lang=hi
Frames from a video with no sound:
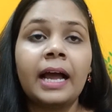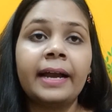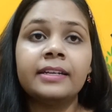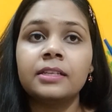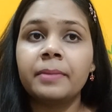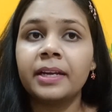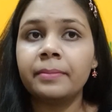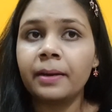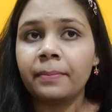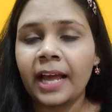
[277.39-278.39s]
एंड इसे मैंने
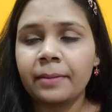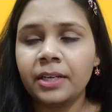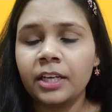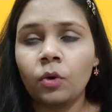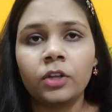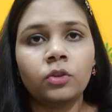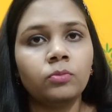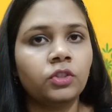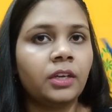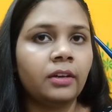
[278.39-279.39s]
अभी अप्लाई भी किया हुआ है तो
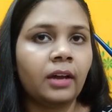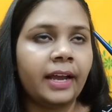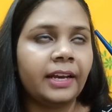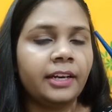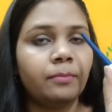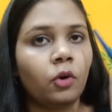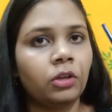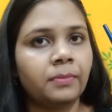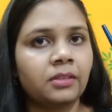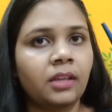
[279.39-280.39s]
मुझे ये आईलाइनर
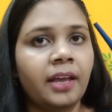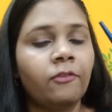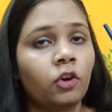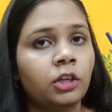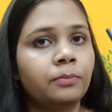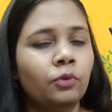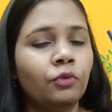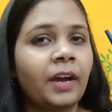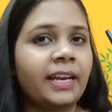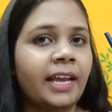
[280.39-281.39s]
बहुत पसंद आया वाटर
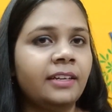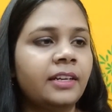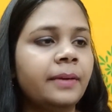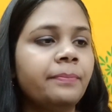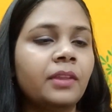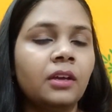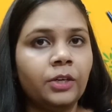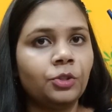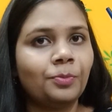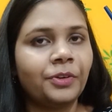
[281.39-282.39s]
प्रूफ आई है ये
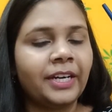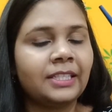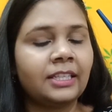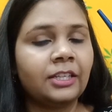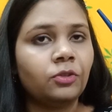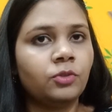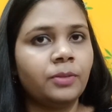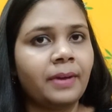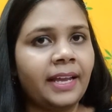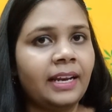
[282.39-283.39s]
कुछ प्रोडक्ट्स थे जो मुझे
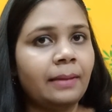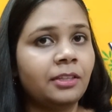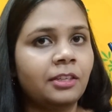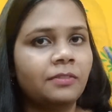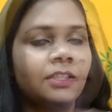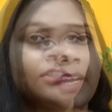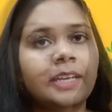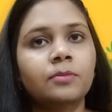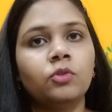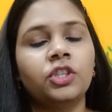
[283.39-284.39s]
माई ग्लैम की तरफ से
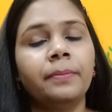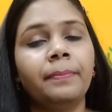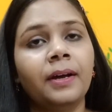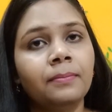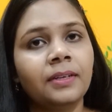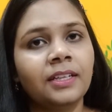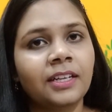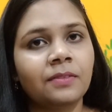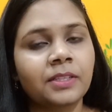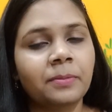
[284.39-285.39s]
गाइज मुझे प्लम की
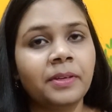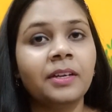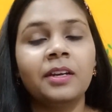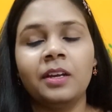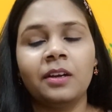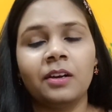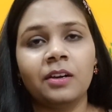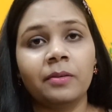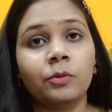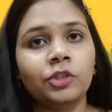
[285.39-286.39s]
तरफ से भी
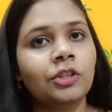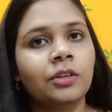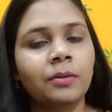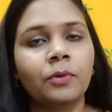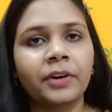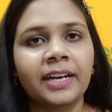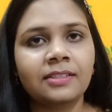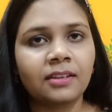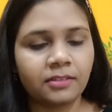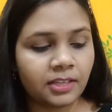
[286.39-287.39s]
आ, कुछ
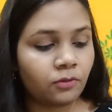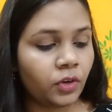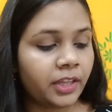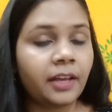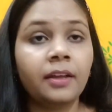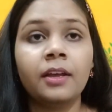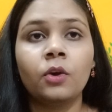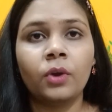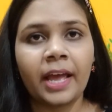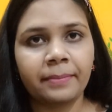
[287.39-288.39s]
प्रोडक्ट्स रिसीव हुए थे
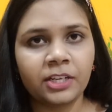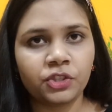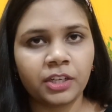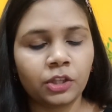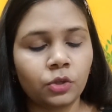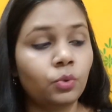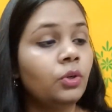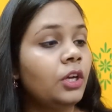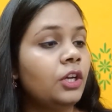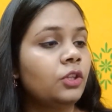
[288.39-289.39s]
कोलेब्रेशन के थ्रू
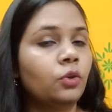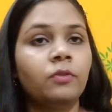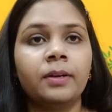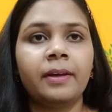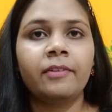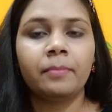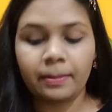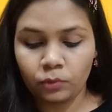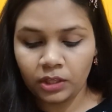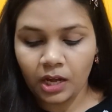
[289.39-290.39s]
तो वन बाय वन मैं
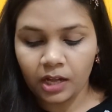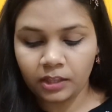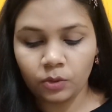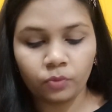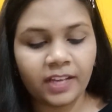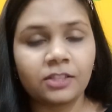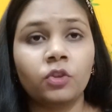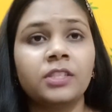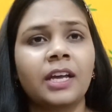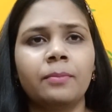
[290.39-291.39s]
आपको दिखाती हूँ वैसे तो
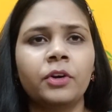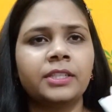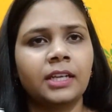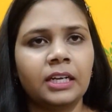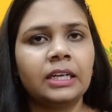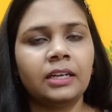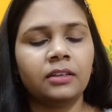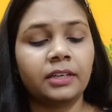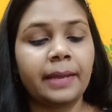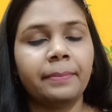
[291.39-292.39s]
ये सारे प्रोडक्ट्स अलग अलग
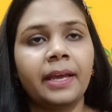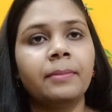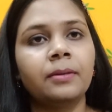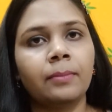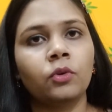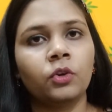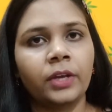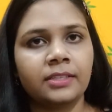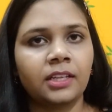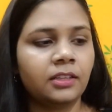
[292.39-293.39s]
टाइम पे हैं बट मैं आपको इनको
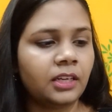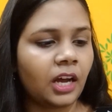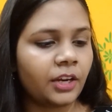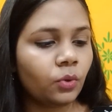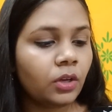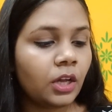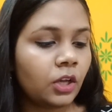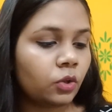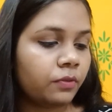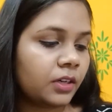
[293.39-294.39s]
एक साथ ही दिखा रही हूँ
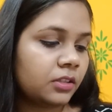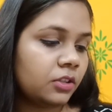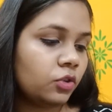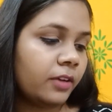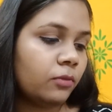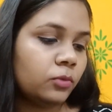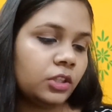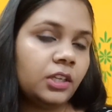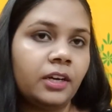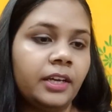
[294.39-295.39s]
तो फर्स्ट जो है वो मुझे
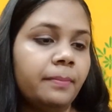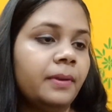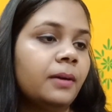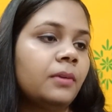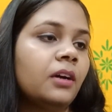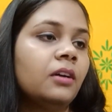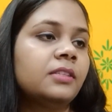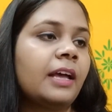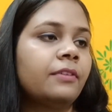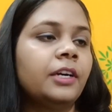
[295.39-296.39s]
इनका ये प्लम का
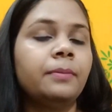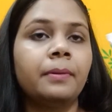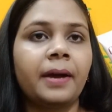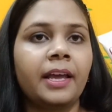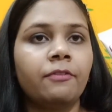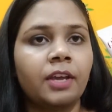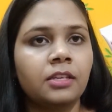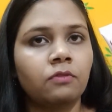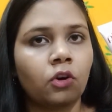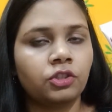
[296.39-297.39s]
सैफरन एंड पपाया
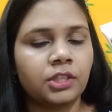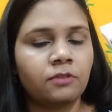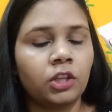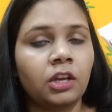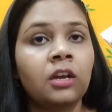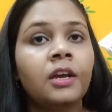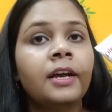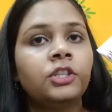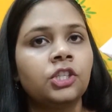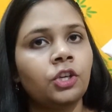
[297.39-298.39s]
फेस वॉश रिसीव हुआ था
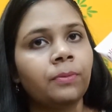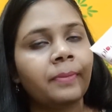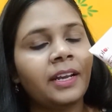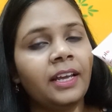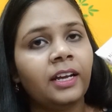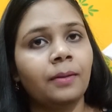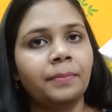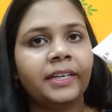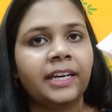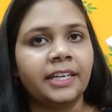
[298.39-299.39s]
जिसके ऊपर मैंने एक
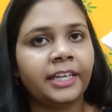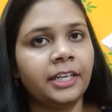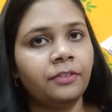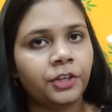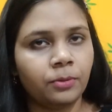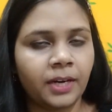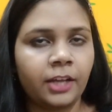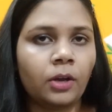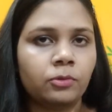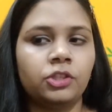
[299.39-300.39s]
कंप्लीट डेडिकेटेड वीडियो बनाया
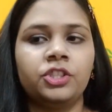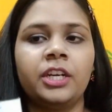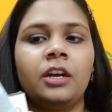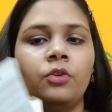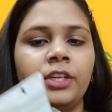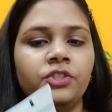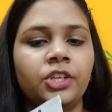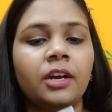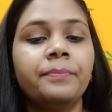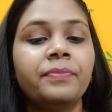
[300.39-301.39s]
तो आप उसे चेकआउट
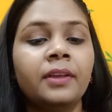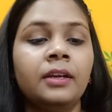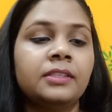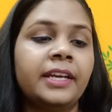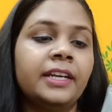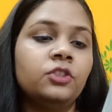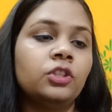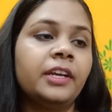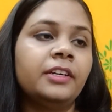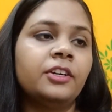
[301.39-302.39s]
कीजिएगा सेकेंड जो
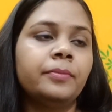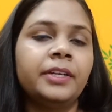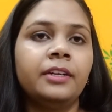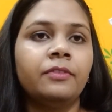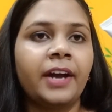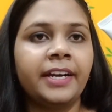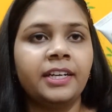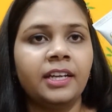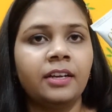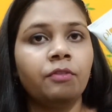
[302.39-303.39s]
था ये टर्मरिक वाइट
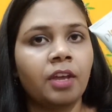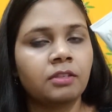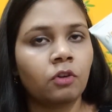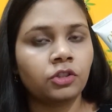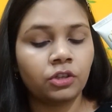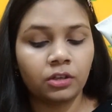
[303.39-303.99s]
क्ले फेस वॉश